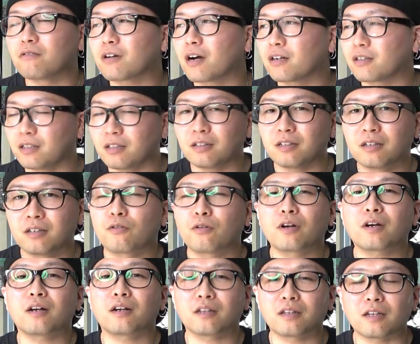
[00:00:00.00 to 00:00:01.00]
カリ、こ
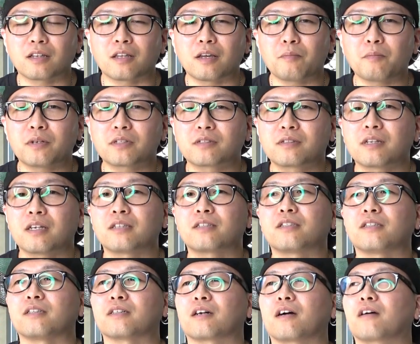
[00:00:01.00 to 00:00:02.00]
れからね年末年
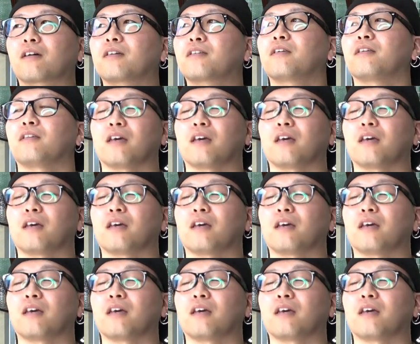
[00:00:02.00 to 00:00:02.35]
始かけて